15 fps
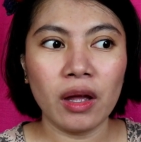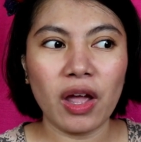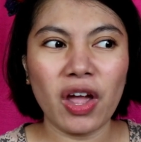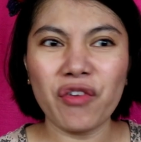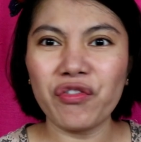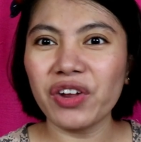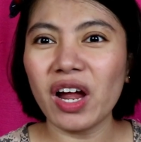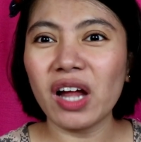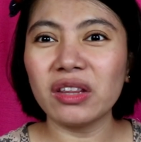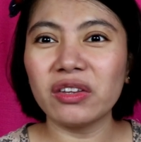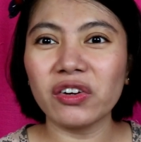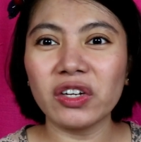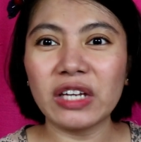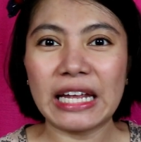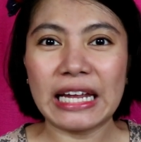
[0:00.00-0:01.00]
every other
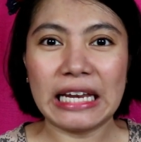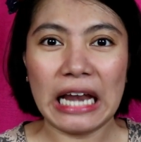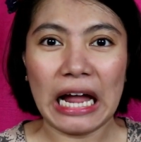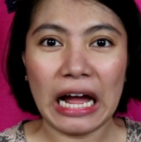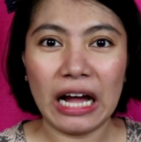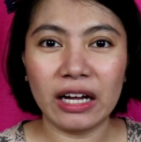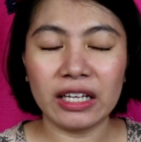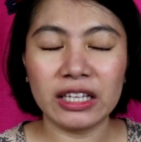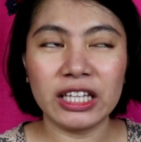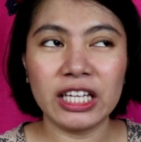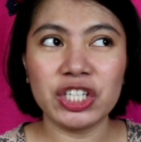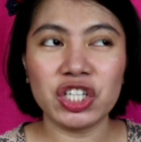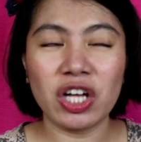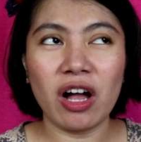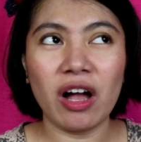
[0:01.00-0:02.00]
day lang hindi
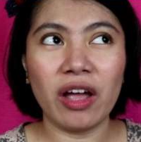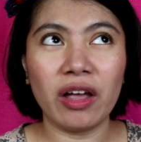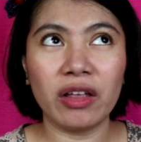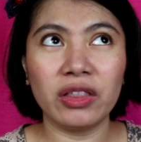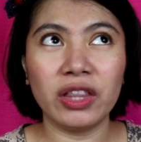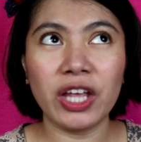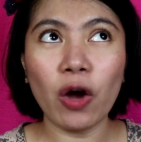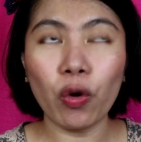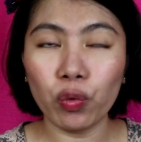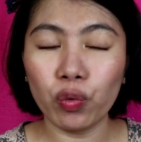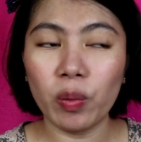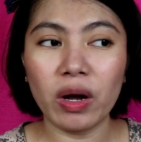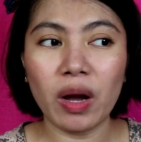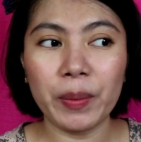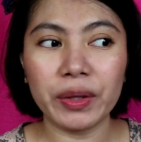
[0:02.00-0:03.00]
siya hindi ako
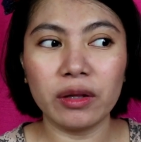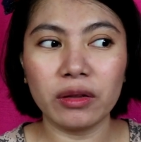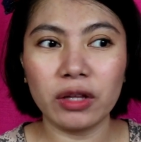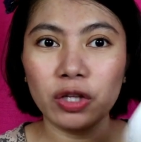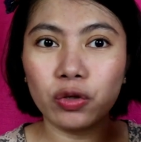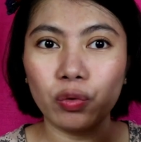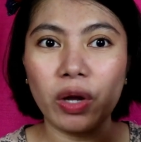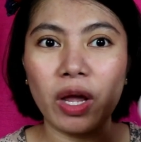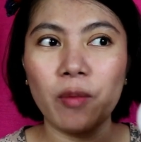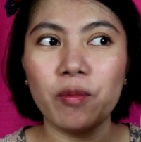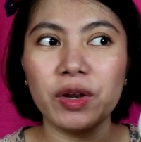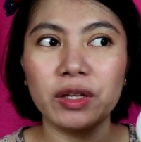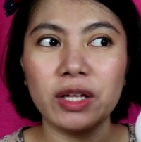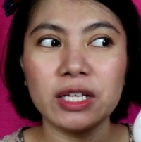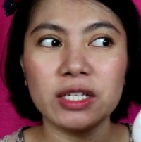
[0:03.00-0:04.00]
gumagamit nito
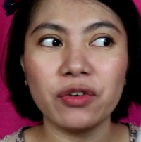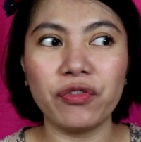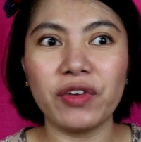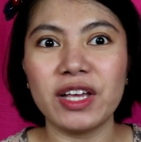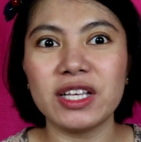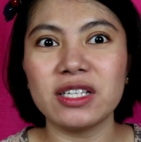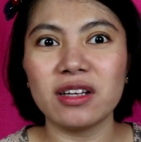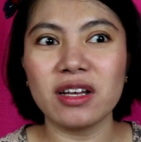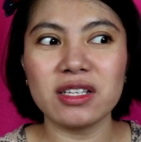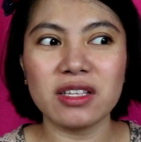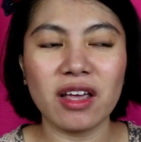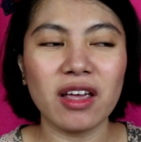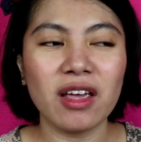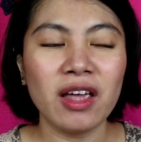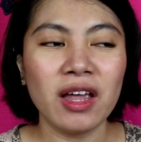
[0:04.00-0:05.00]
every day sa face
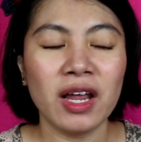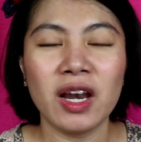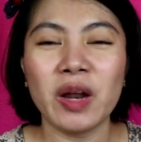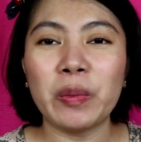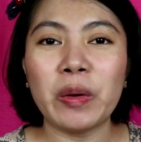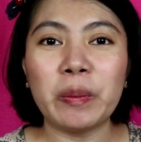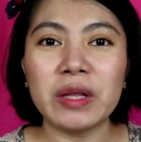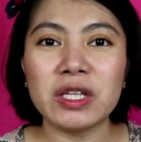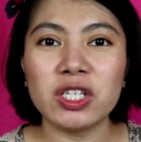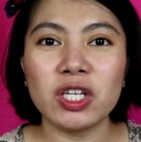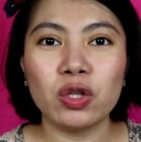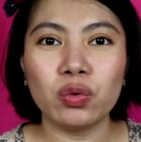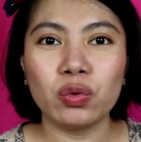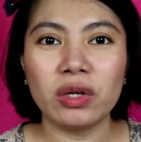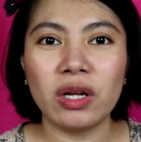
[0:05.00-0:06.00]
kasi
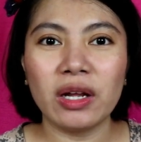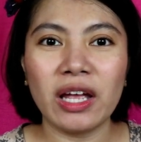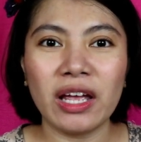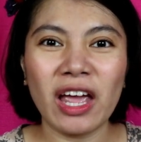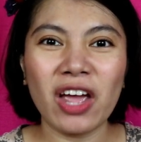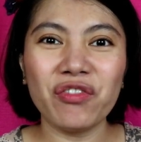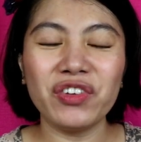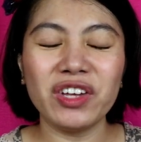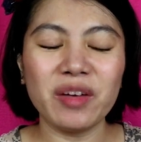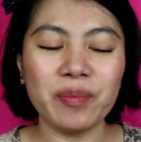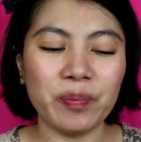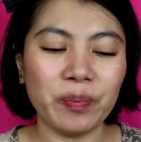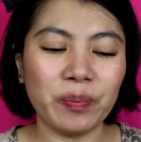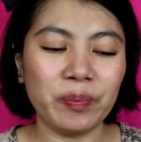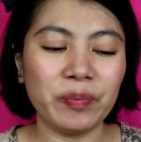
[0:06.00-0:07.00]
napapansin ko na heavy ka
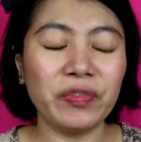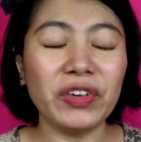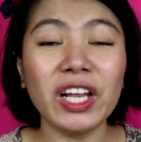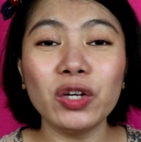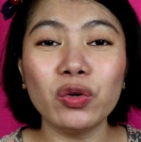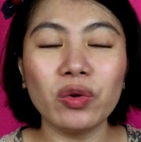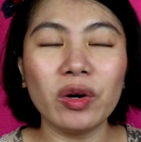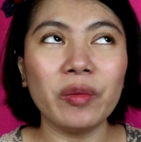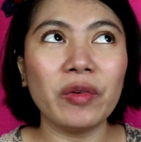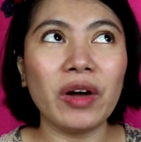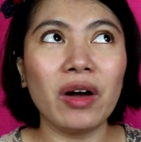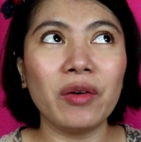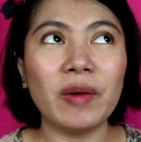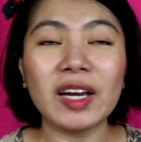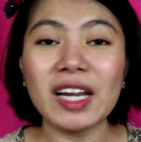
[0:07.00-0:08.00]
feeling ko,
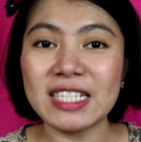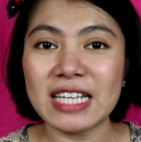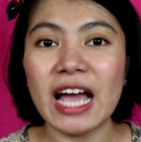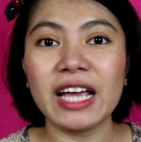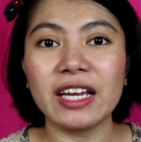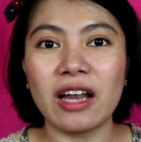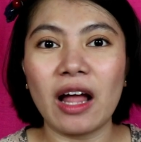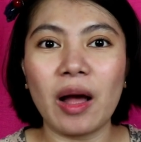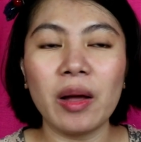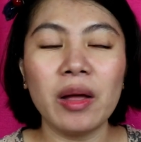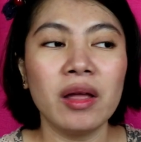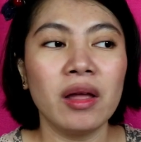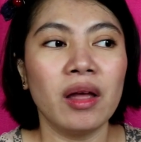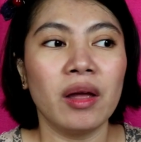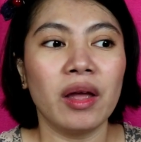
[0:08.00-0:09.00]
uh, para sa akin ha
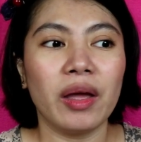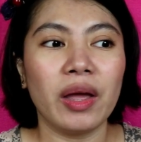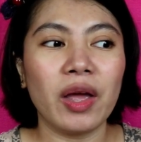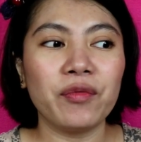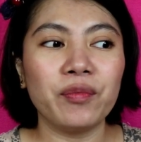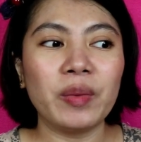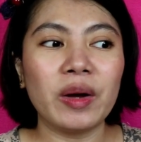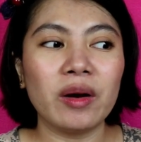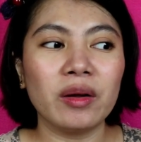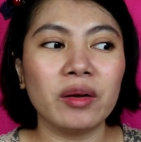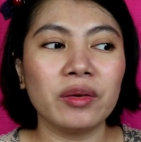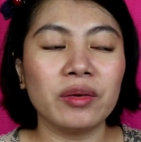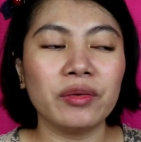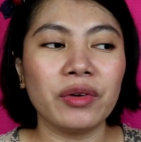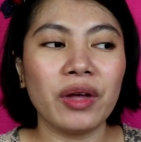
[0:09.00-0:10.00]
he,
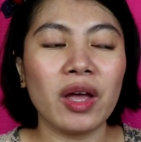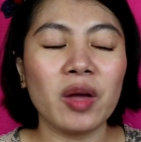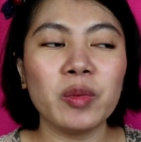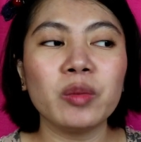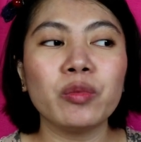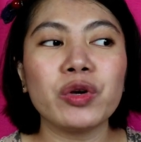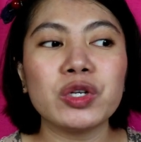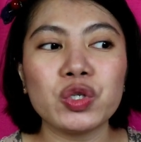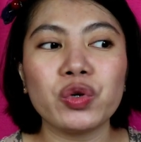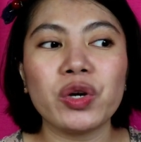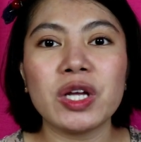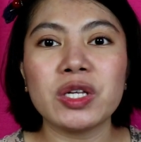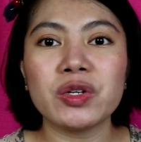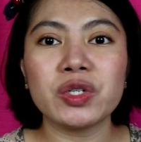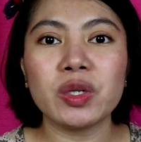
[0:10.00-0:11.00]
parang heavy
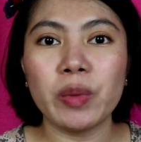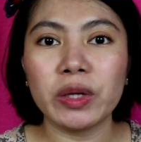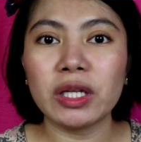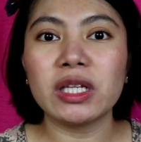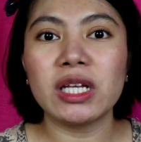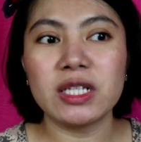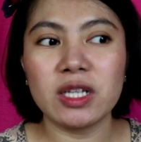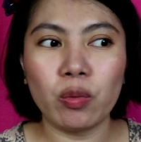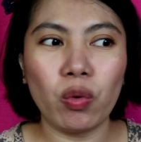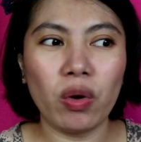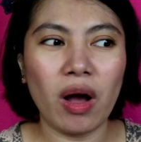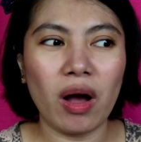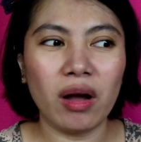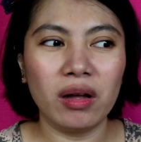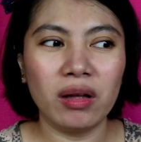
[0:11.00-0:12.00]
moisturizer siya pagdating sa
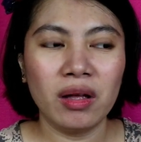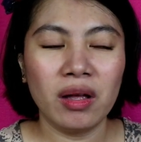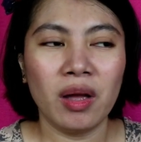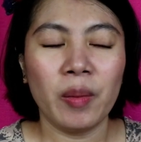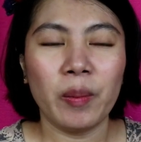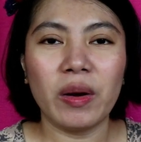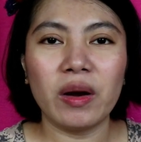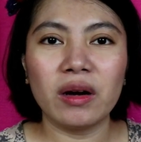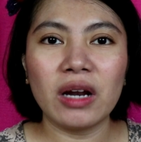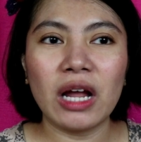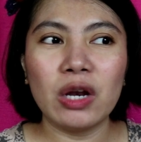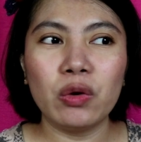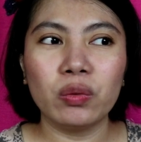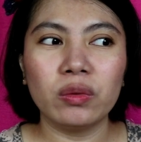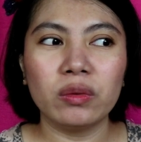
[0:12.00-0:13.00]
mukha parang
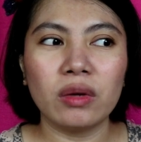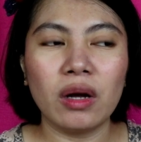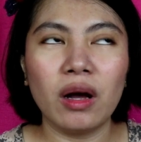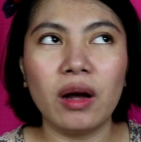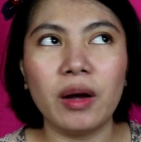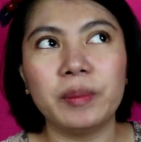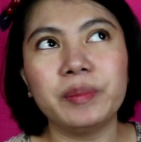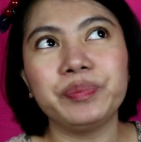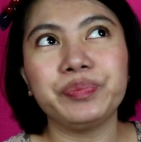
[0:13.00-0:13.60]
lalong um,